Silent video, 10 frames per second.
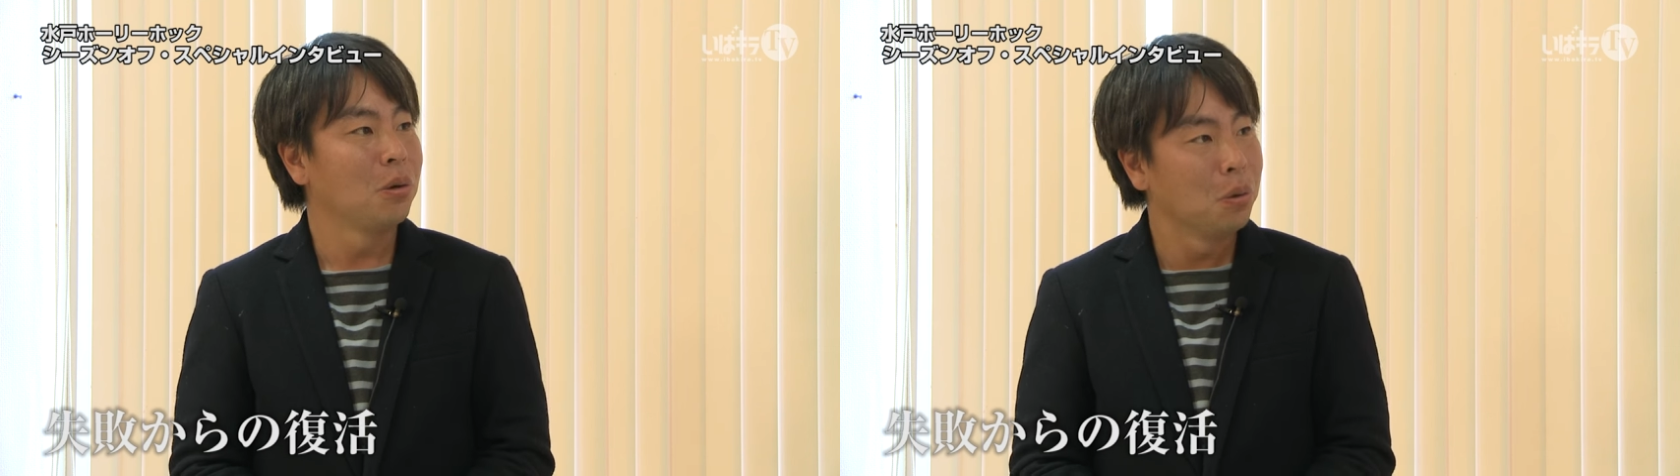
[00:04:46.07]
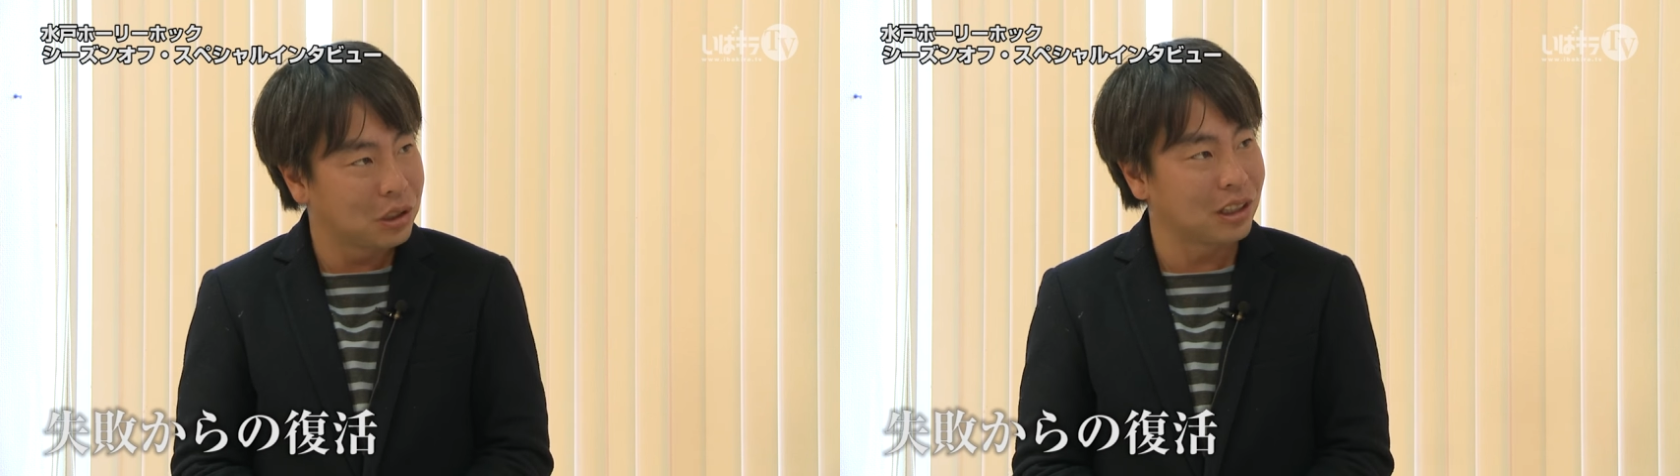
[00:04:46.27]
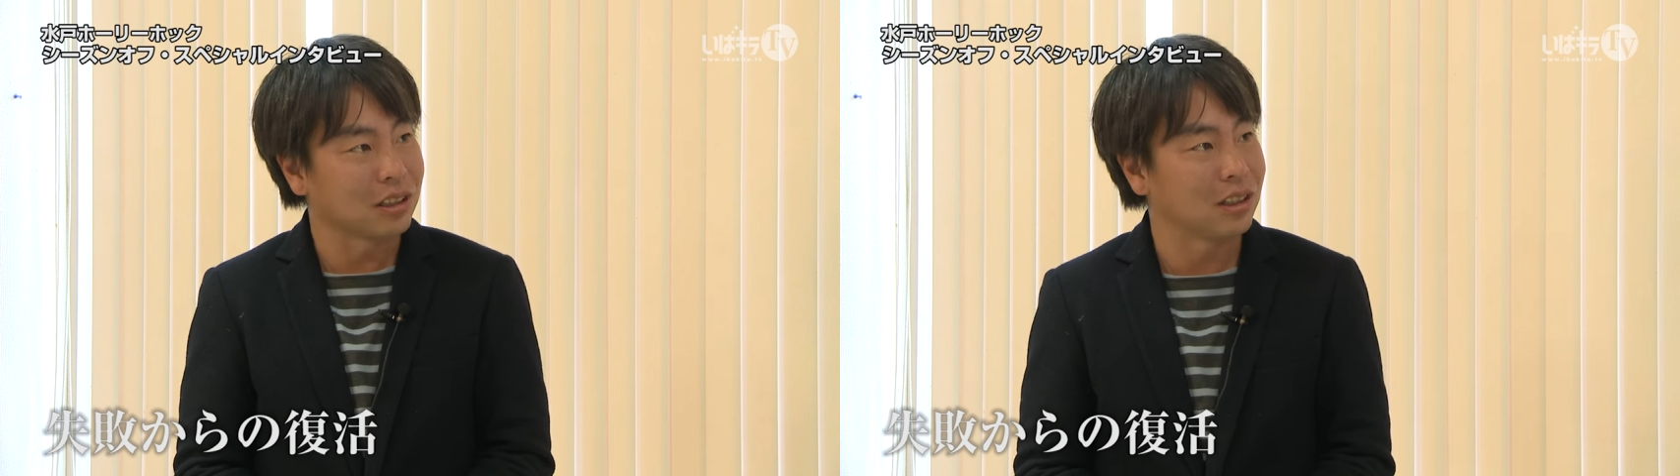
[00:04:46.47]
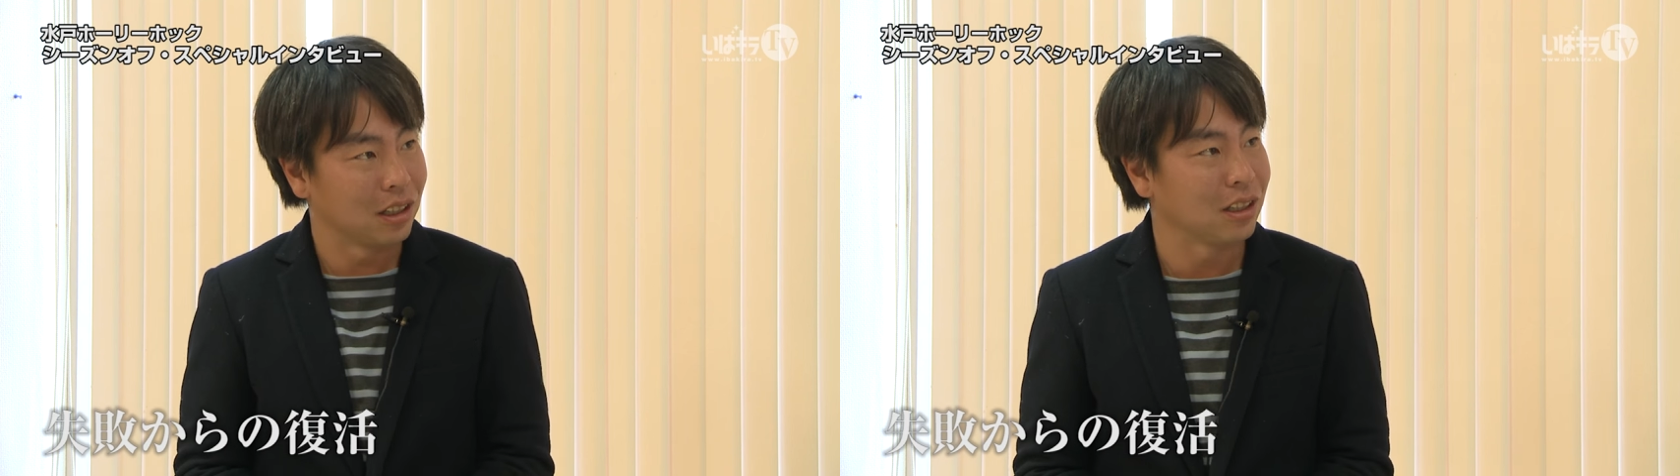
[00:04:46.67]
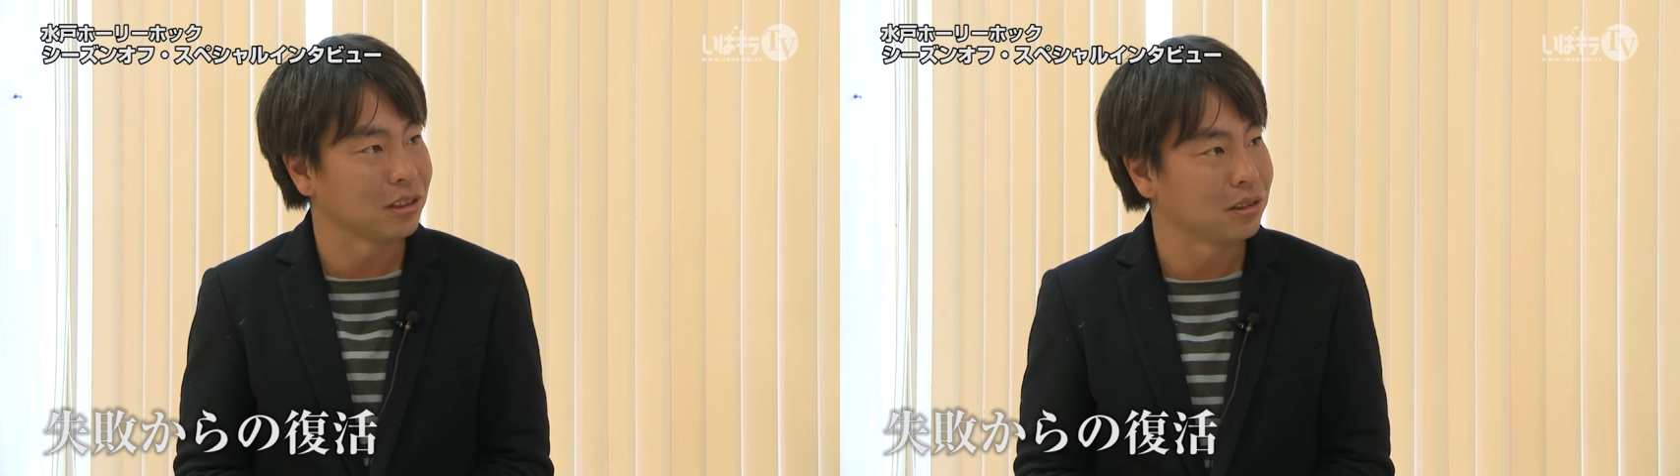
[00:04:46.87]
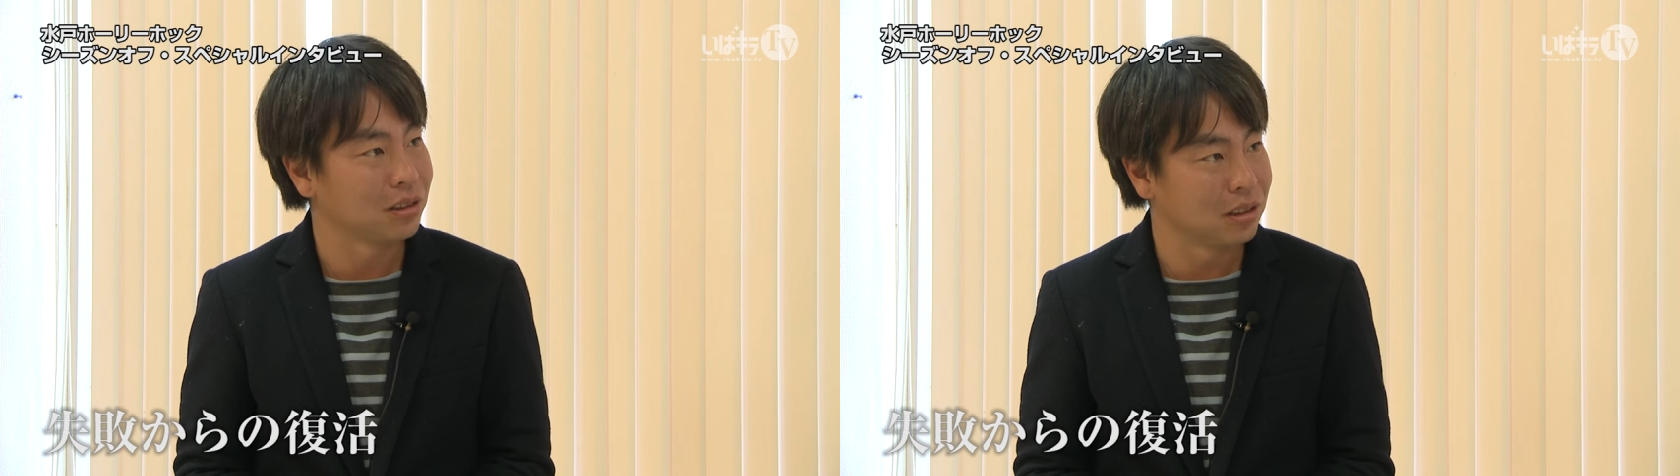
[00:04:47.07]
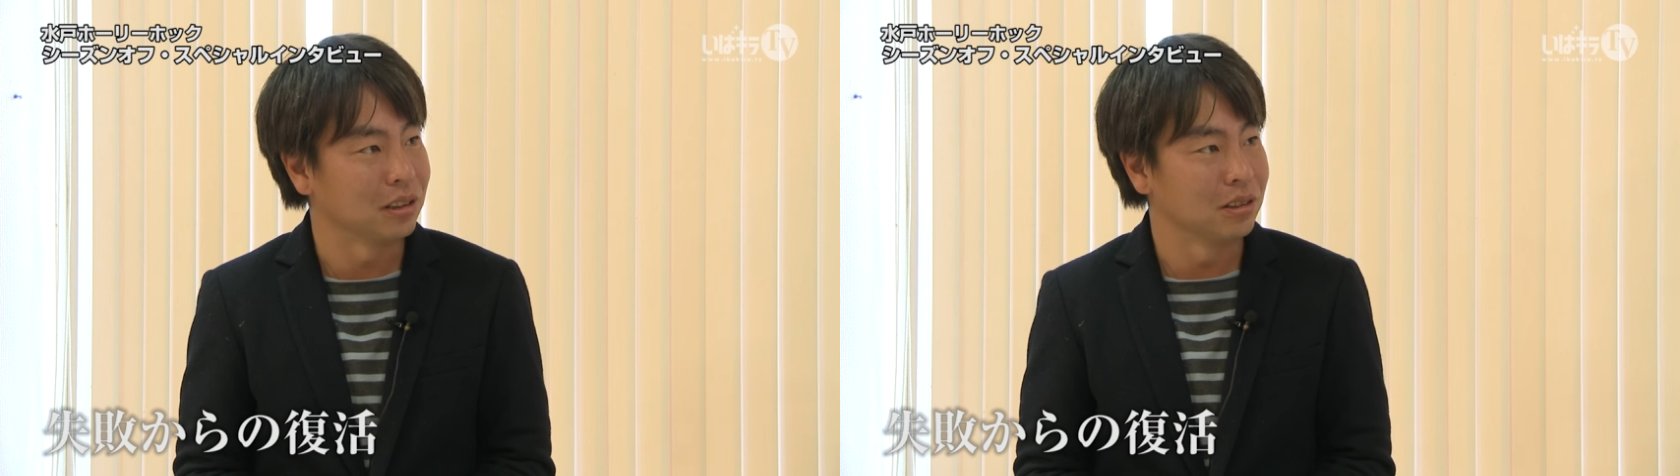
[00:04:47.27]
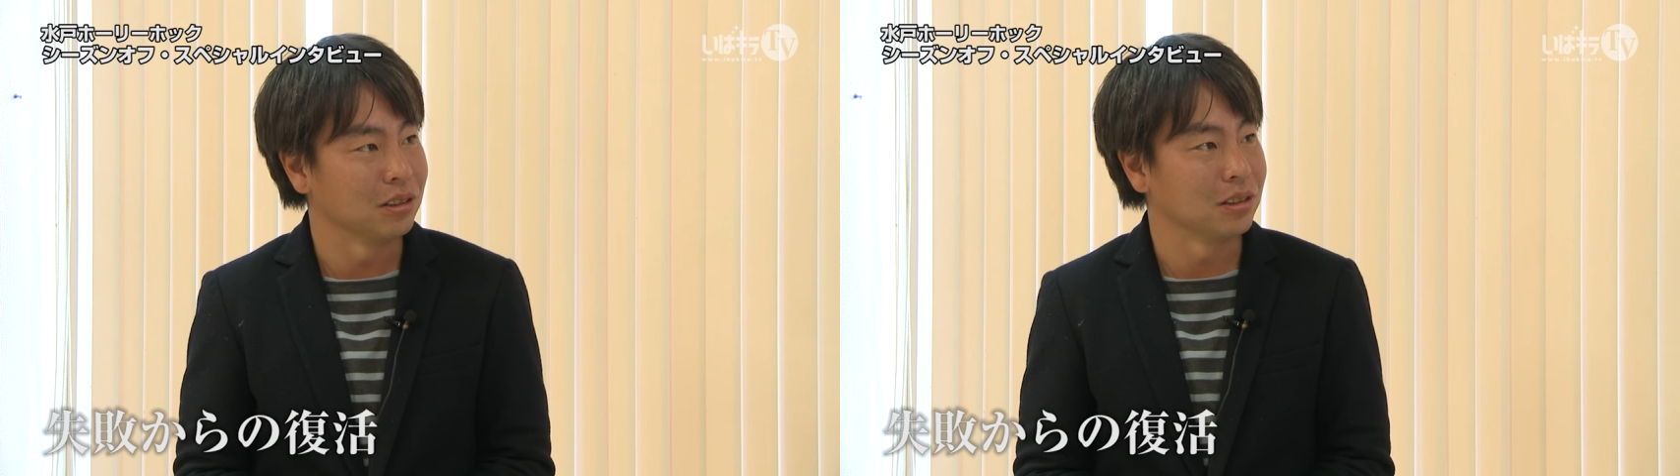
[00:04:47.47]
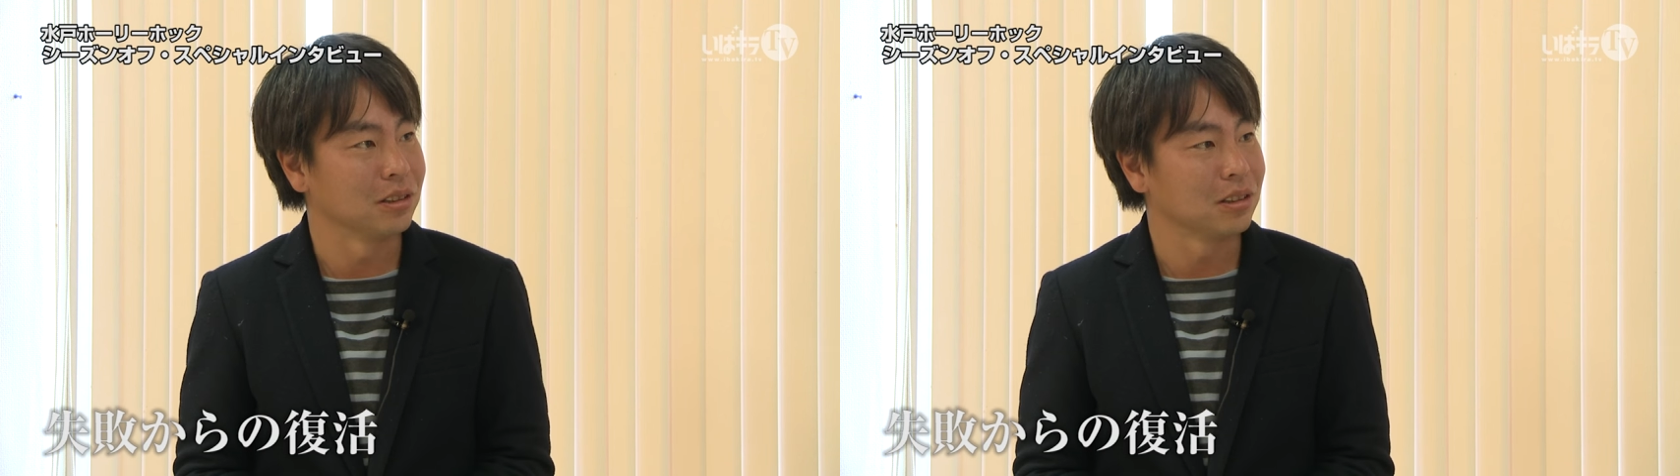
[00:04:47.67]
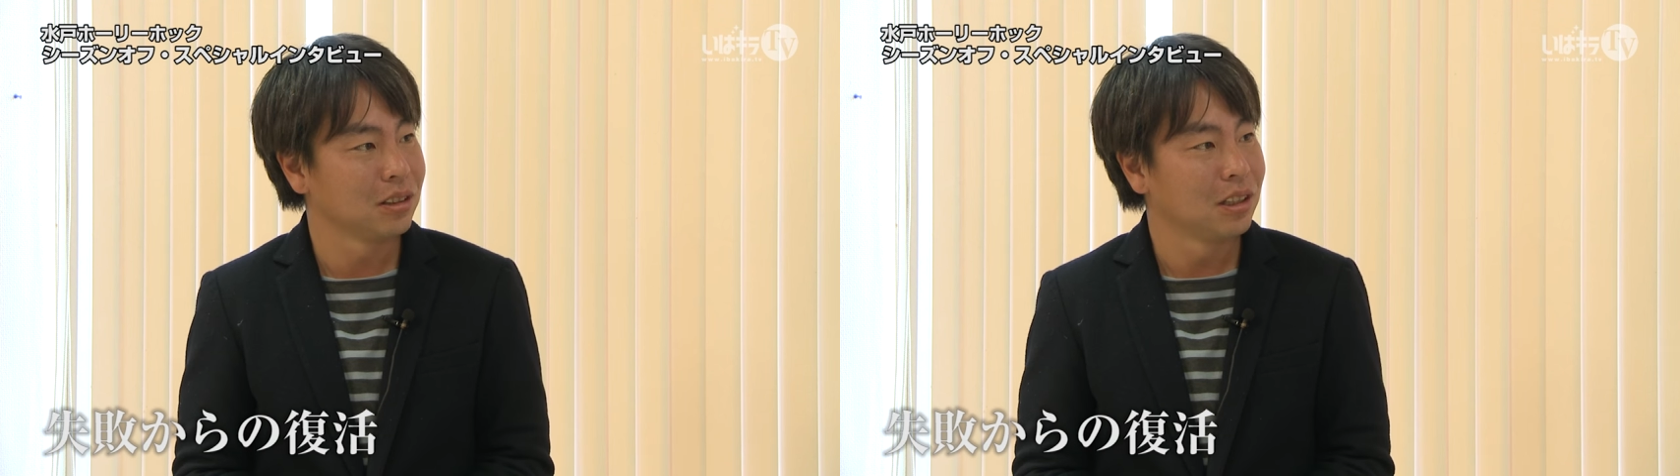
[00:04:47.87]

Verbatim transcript: 大きかったなっていう